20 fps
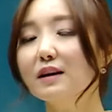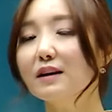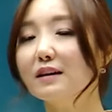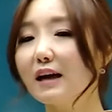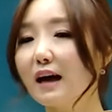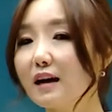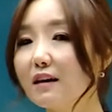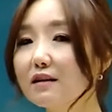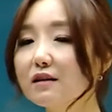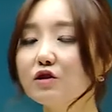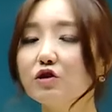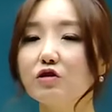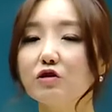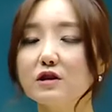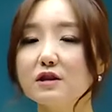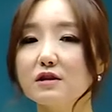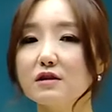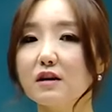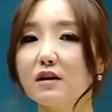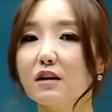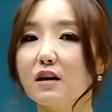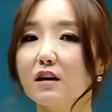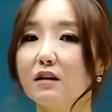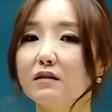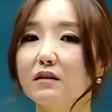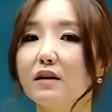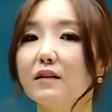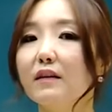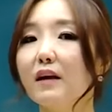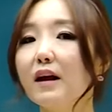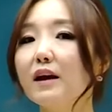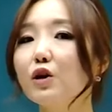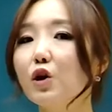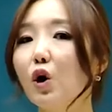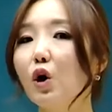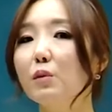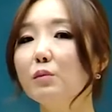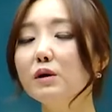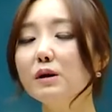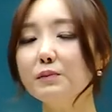나는 그렇게 생각하는데 내
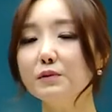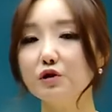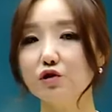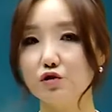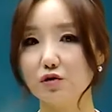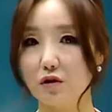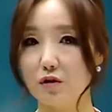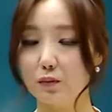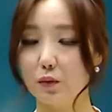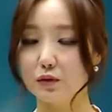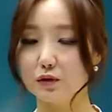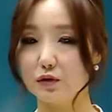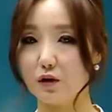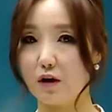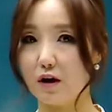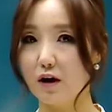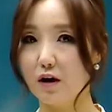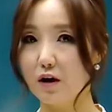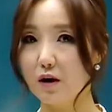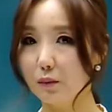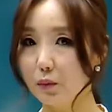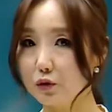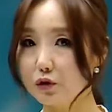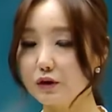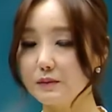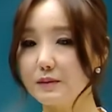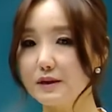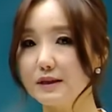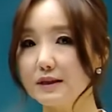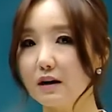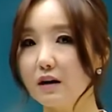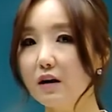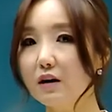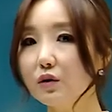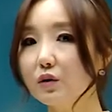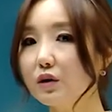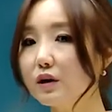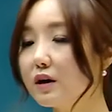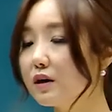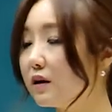경험을 비추어 보서, 보시면서
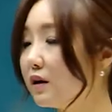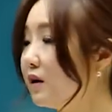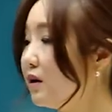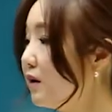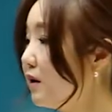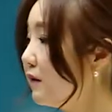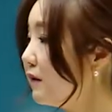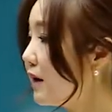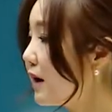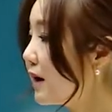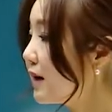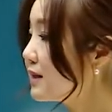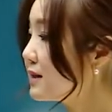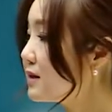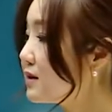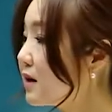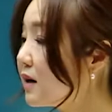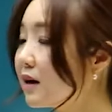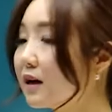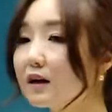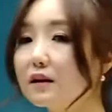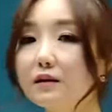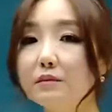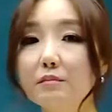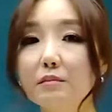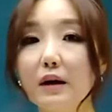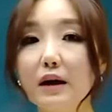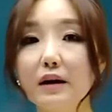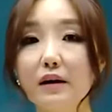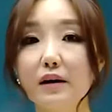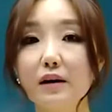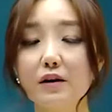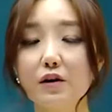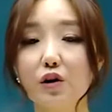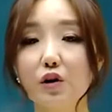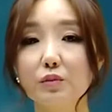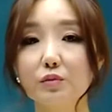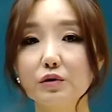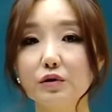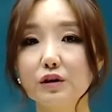또는 내가 생각하는 바를
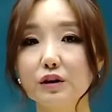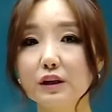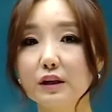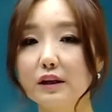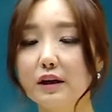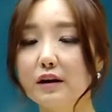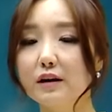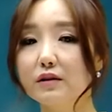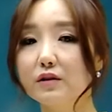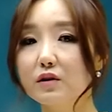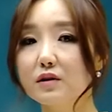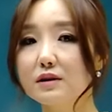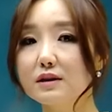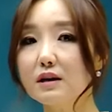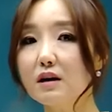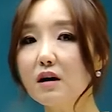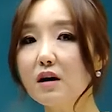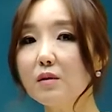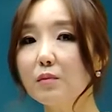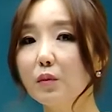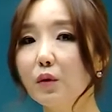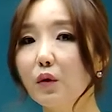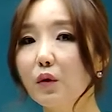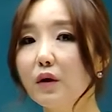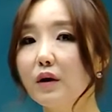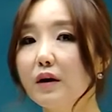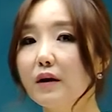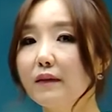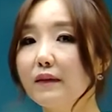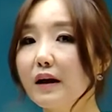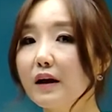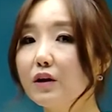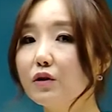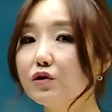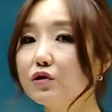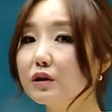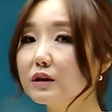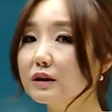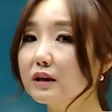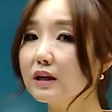여러분들이 예를 들어서 뭐 나는
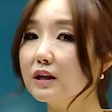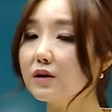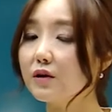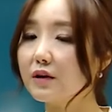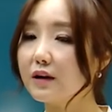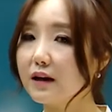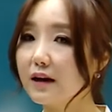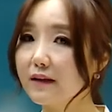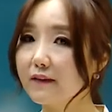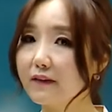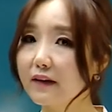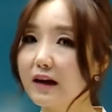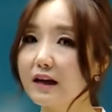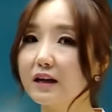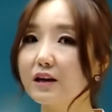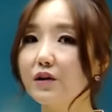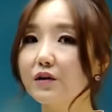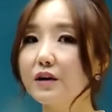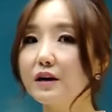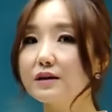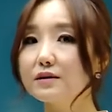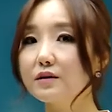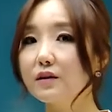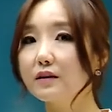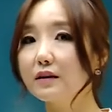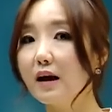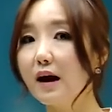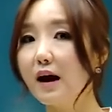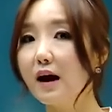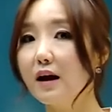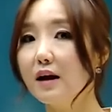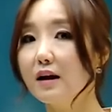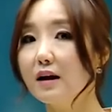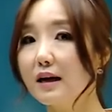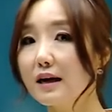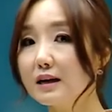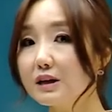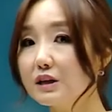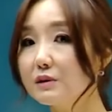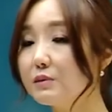최근에 이렇게 한다, 이렇게 했었다
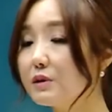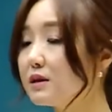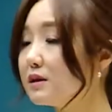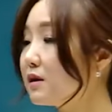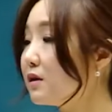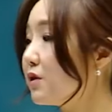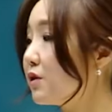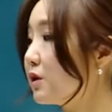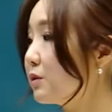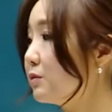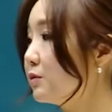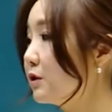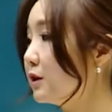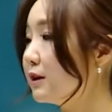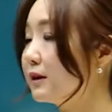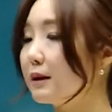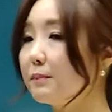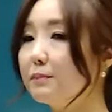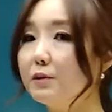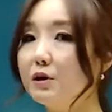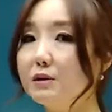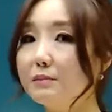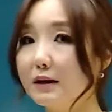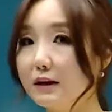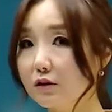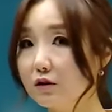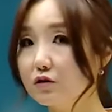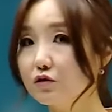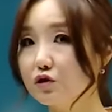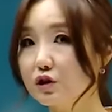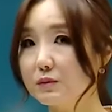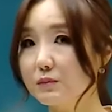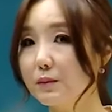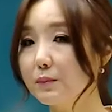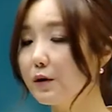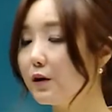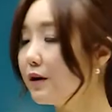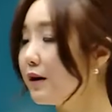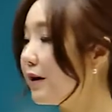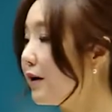하시면서 여러분들이 답변을 만들어주시면 보시면
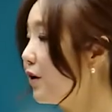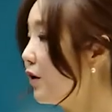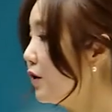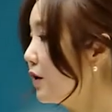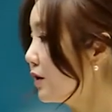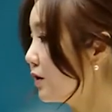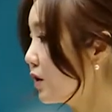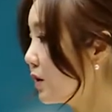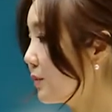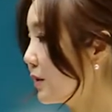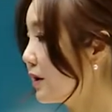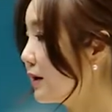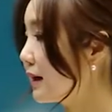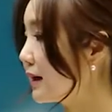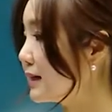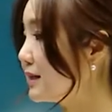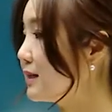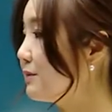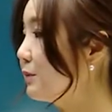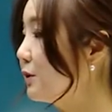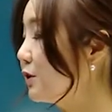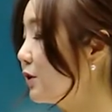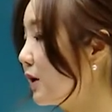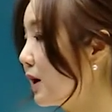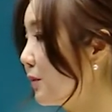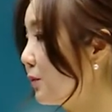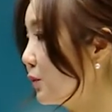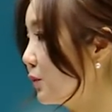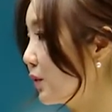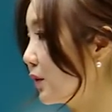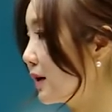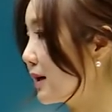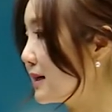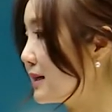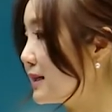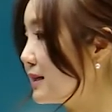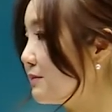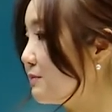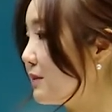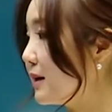편해요. 그러면 같이 한번 들어가 보도록
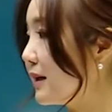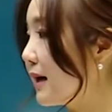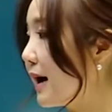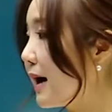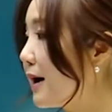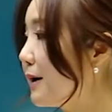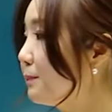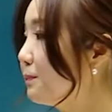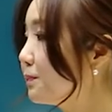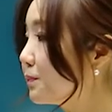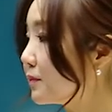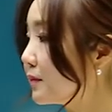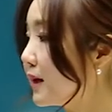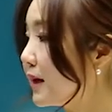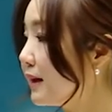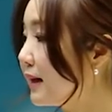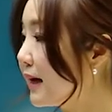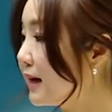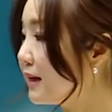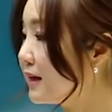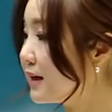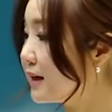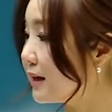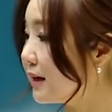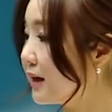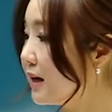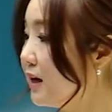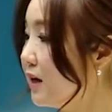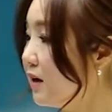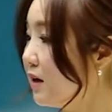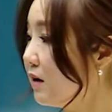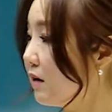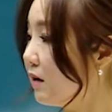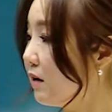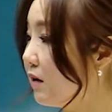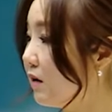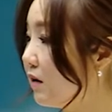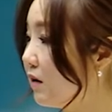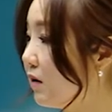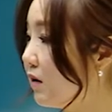하겠습니다. 네, 나는
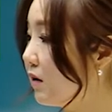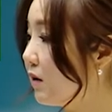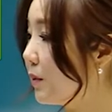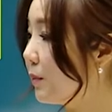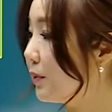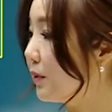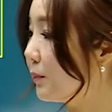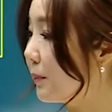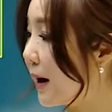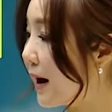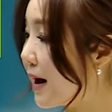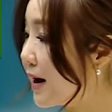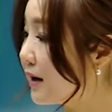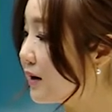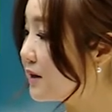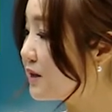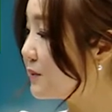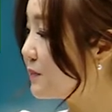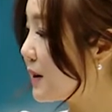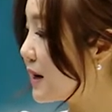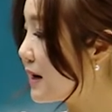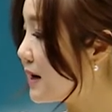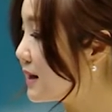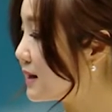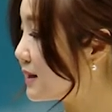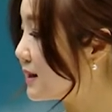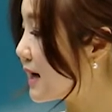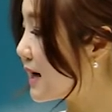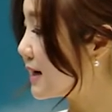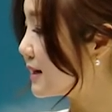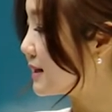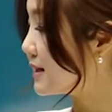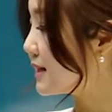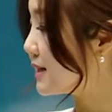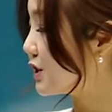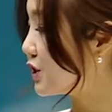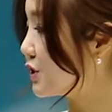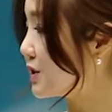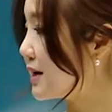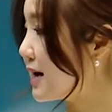어, by cosmetics that
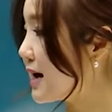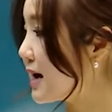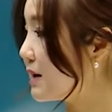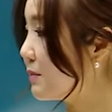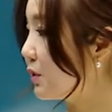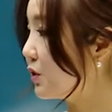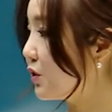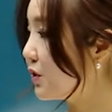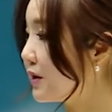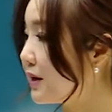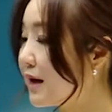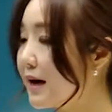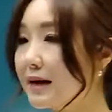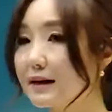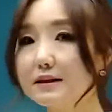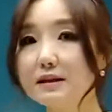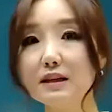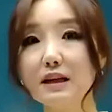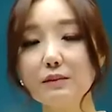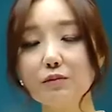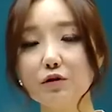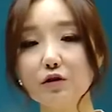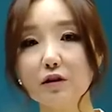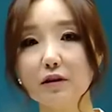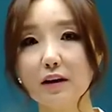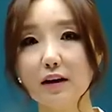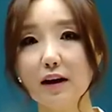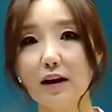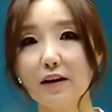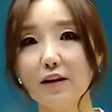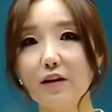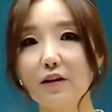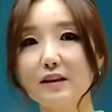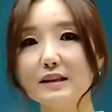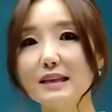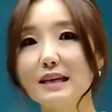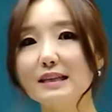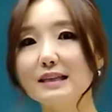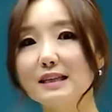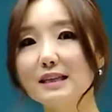test on a n i 여기에 x가 붙었다라는 거는
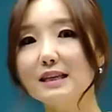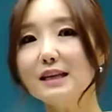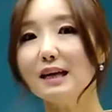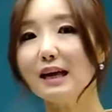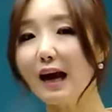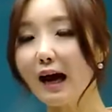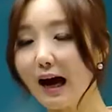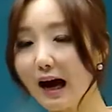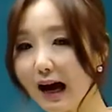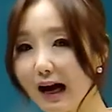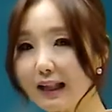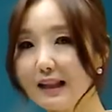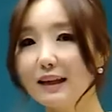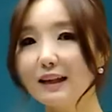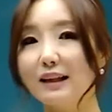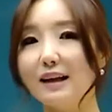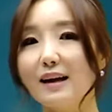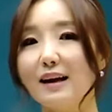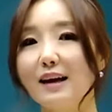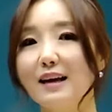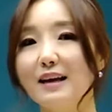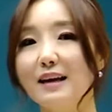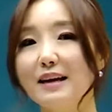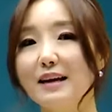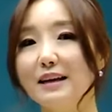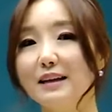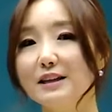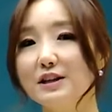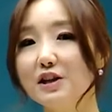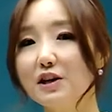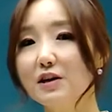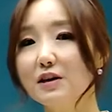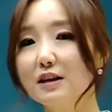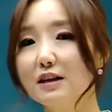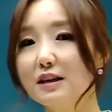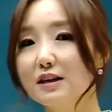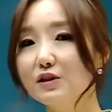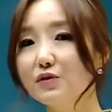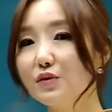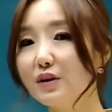사지 않는다라는 이야기죠.
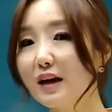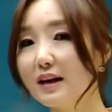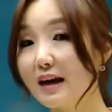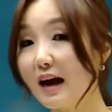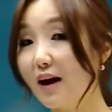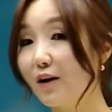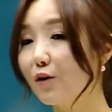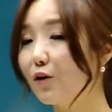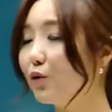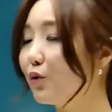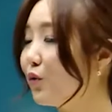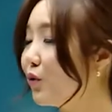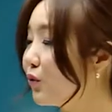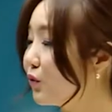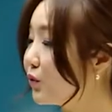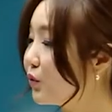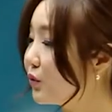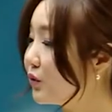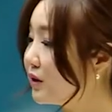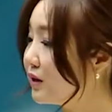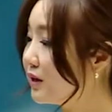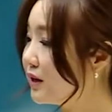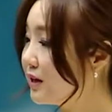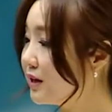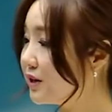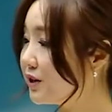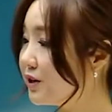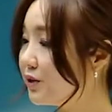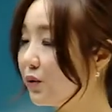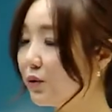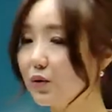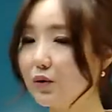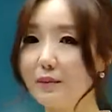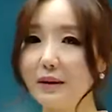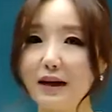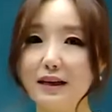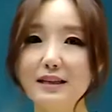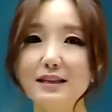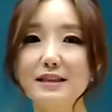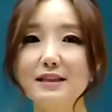그래서 우리가 약어로 또는 기호로
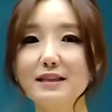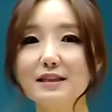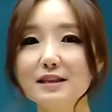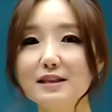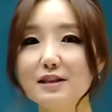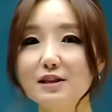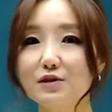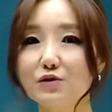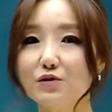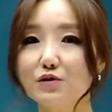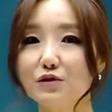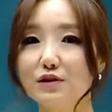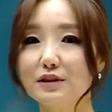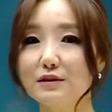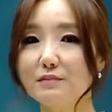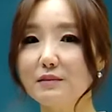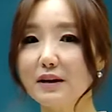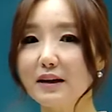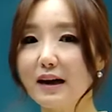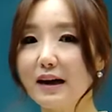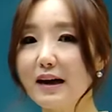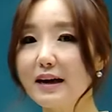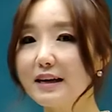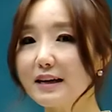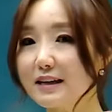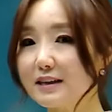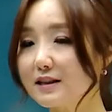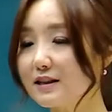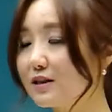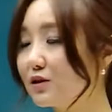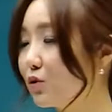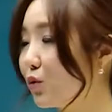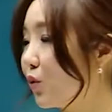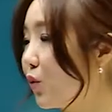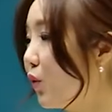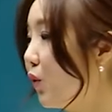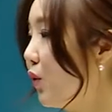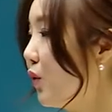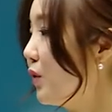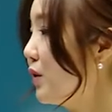많이 쓰는 친구들입니다.
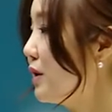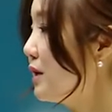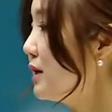x도.